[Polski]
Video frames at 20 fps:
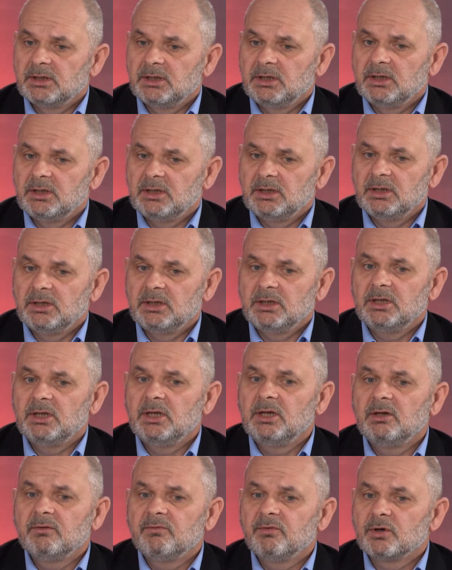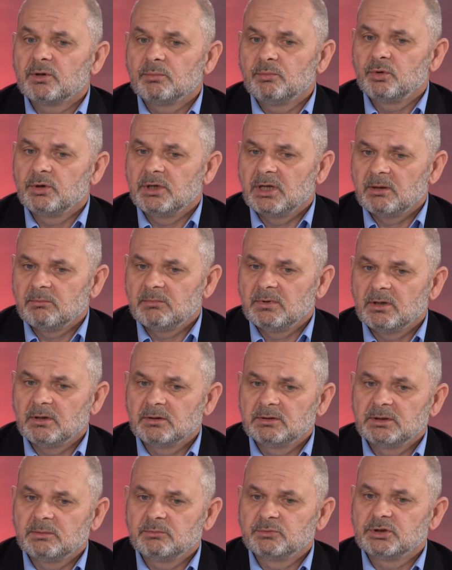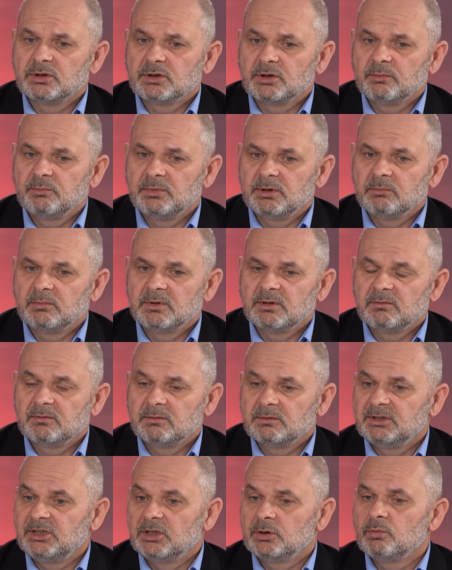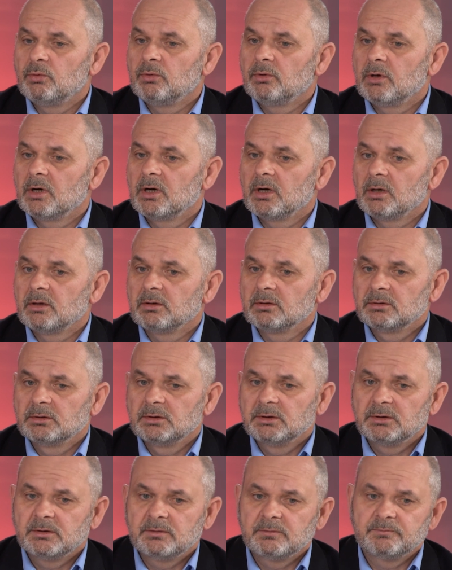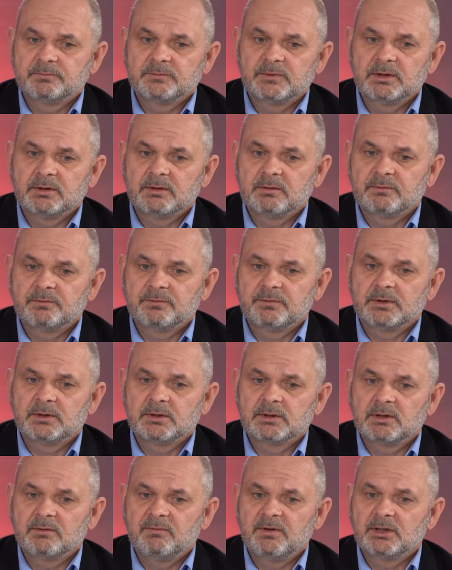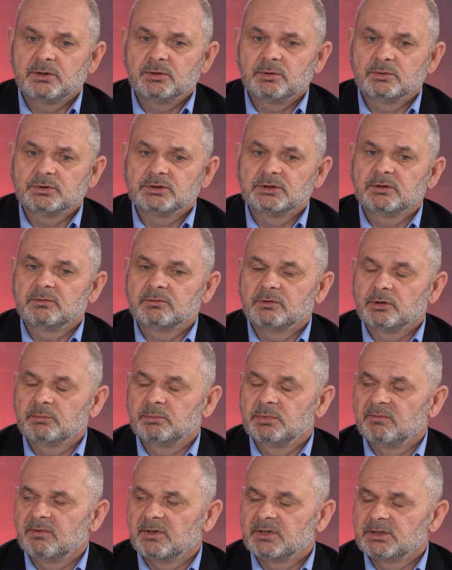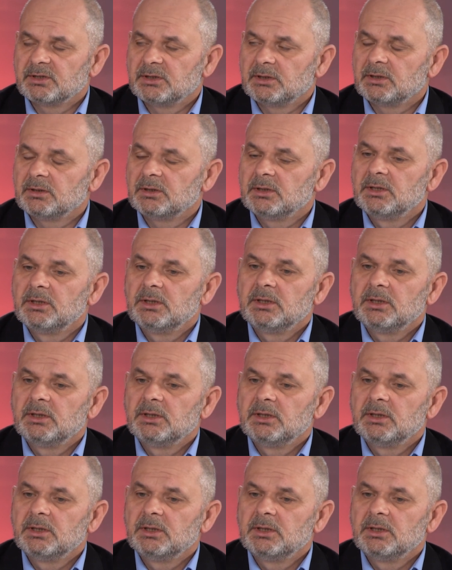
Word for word: i, i, i informujemy o tym, co robimy. Niedługo mm, w kwietniu znowu odbywa się